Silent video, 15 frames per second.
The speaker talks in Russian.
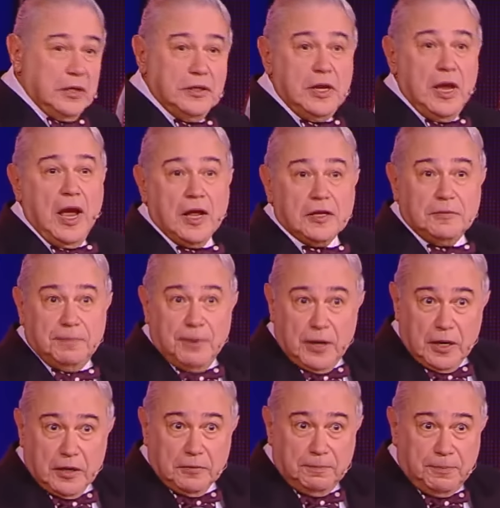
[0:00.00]
Нет,
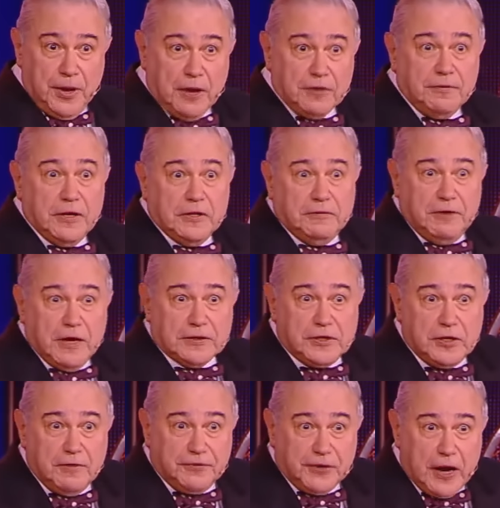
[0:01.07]
блин, первые две
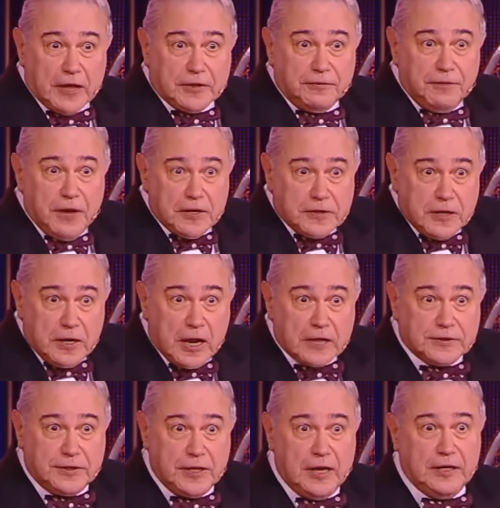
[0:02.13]
цифры ответили,
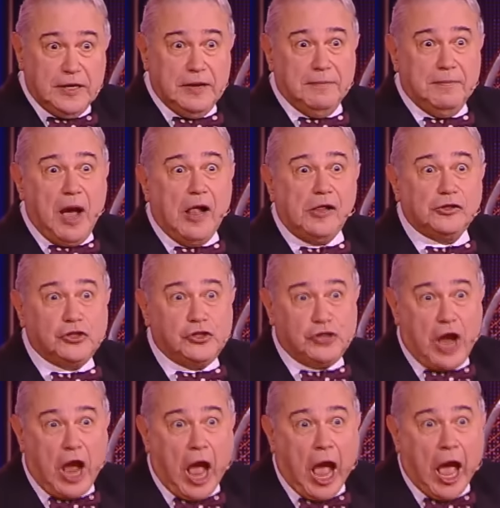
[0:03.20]
остальные
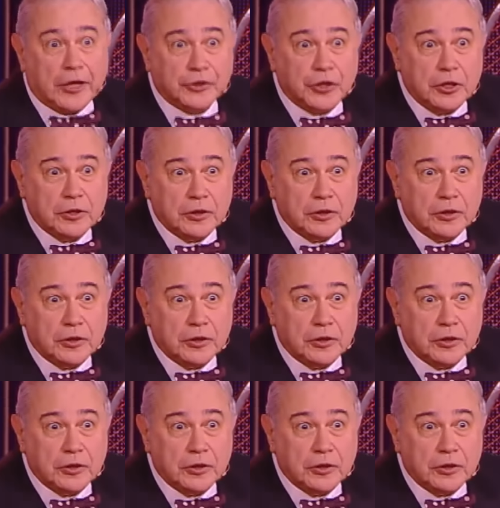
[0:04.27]
молчат.